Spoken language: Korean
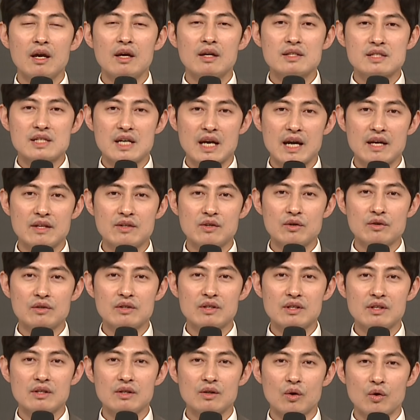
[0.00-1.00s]

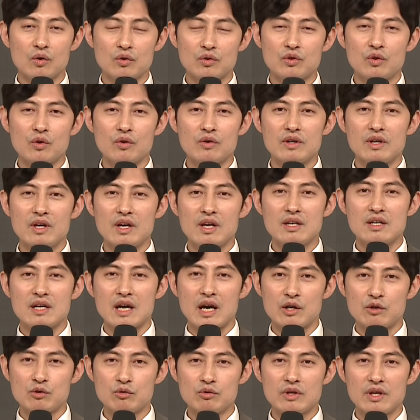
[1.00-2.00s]
자녀를 어떻게
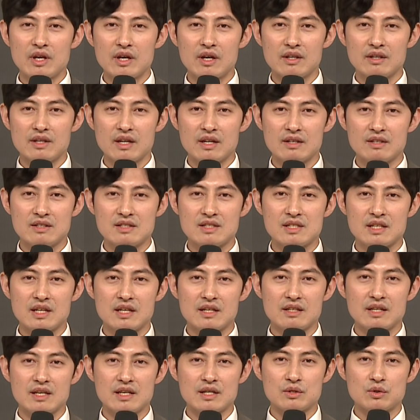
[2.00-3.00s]
양육해야 되는지에
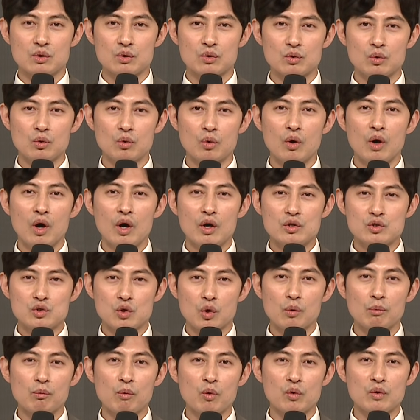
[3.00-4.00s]
대해서도
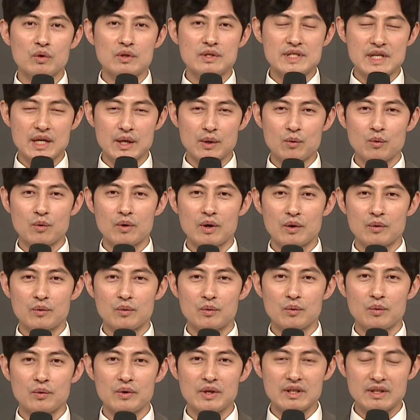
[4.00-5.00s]
정보를
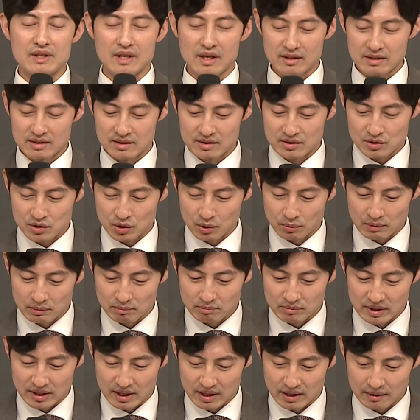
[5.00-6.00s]
제공하고 있다는
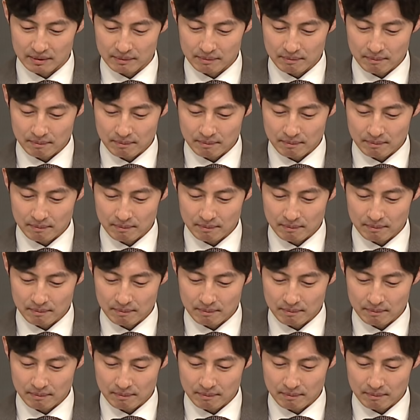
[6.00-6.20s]
점입니다.